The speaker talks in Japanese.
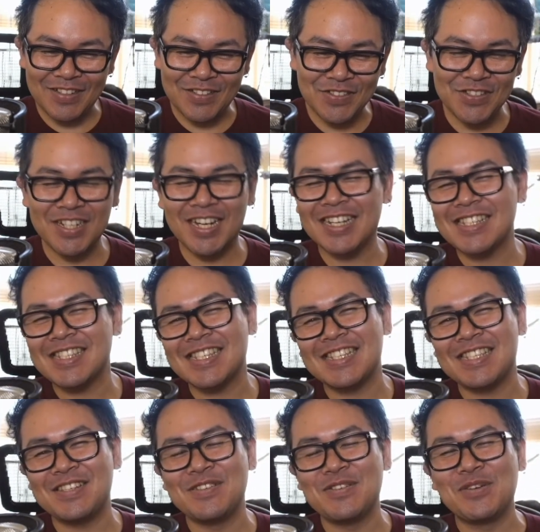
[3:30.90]
活
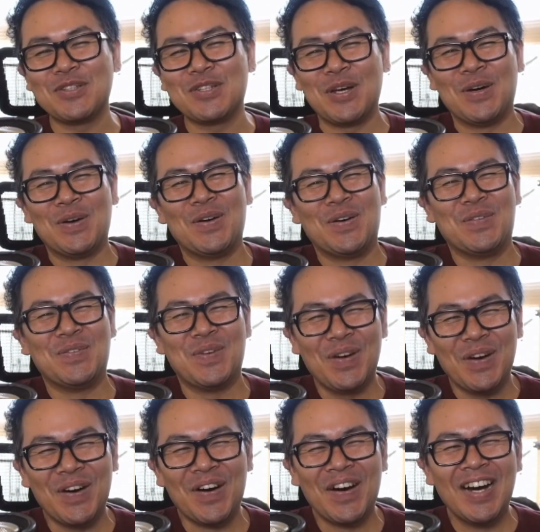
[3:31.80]
させること
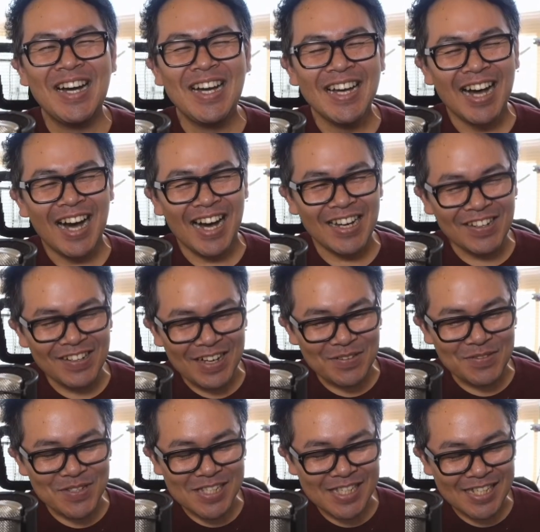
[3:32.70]
もある
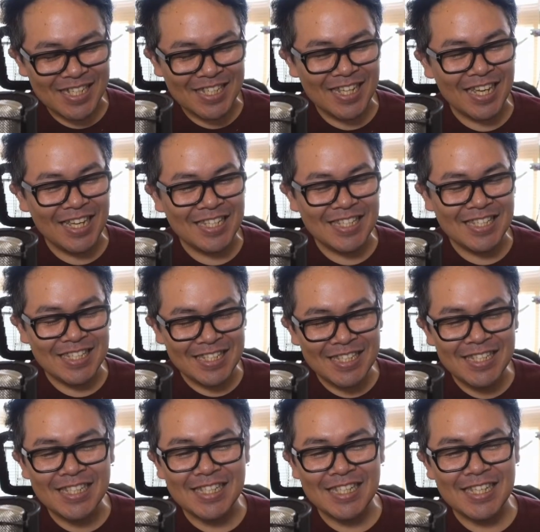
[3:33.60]
かもしれない
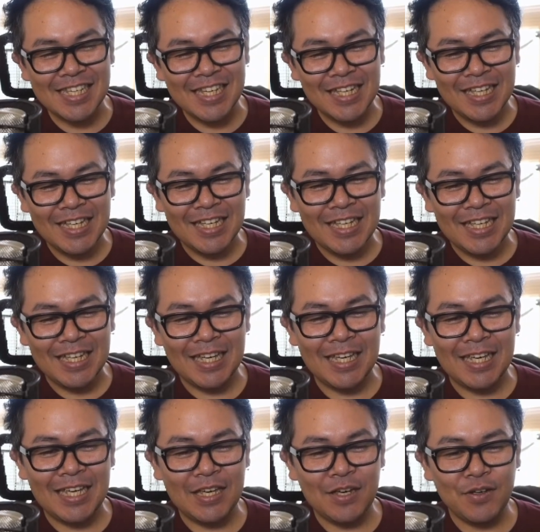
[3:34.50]
し、
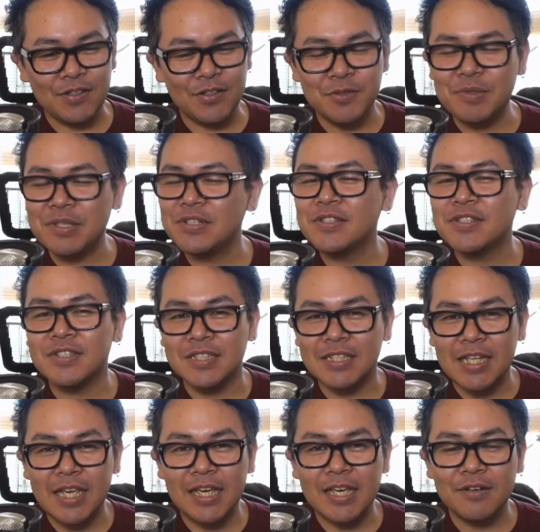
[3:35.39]
飲み
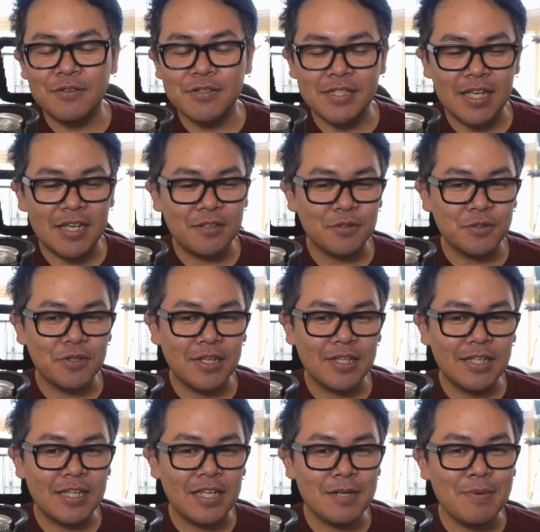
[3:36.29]
薬で抑えることが
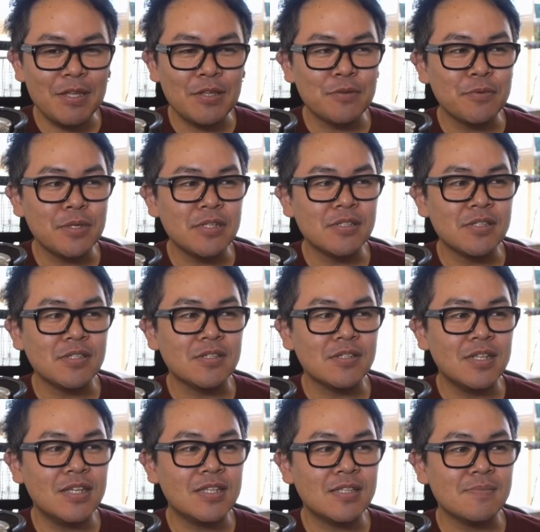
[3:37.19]
できれば飲み
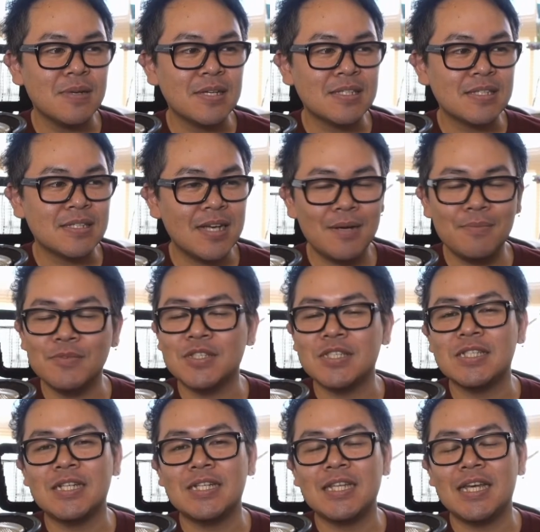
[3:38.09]
薬で済ますかも
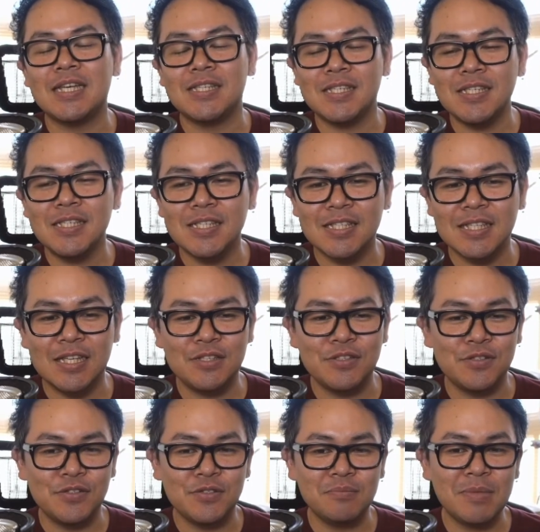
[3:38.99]
しれないしって
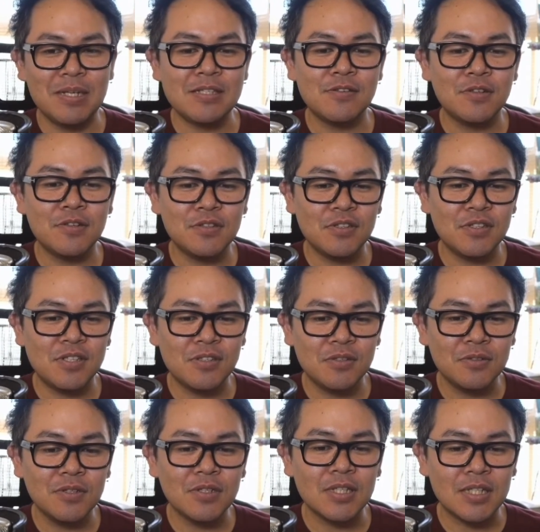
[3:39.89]
いう、まあその時
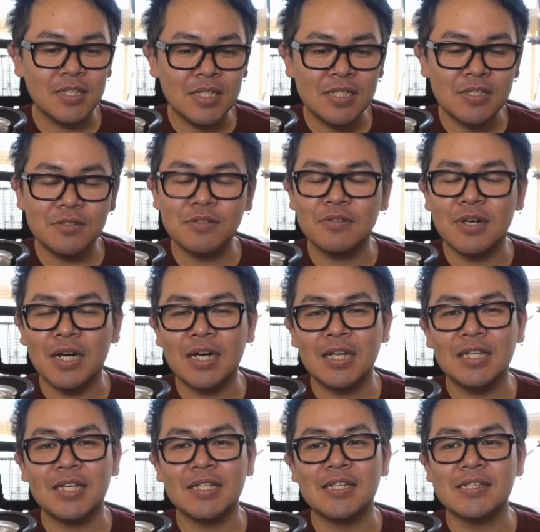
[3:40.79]
その時でね、ちょっとわ
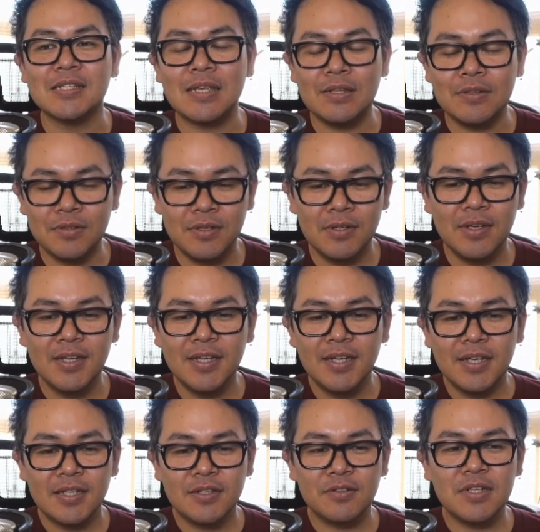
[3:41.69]
かんないですけど、
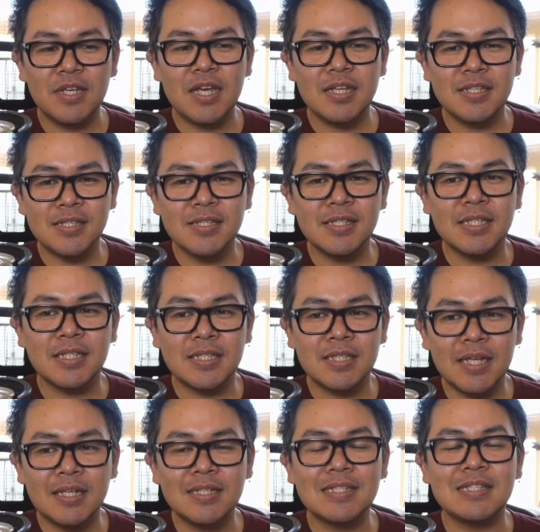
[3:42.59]
とりあえず一
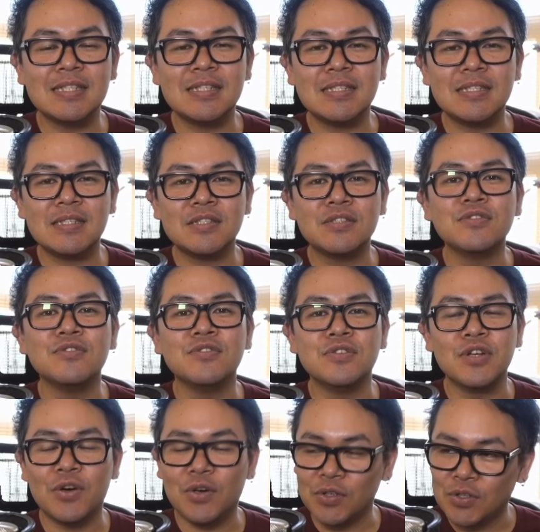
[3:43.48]
旦
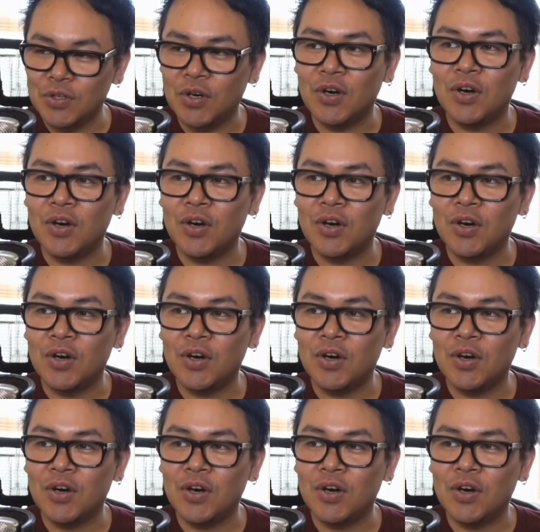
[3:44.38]
終了と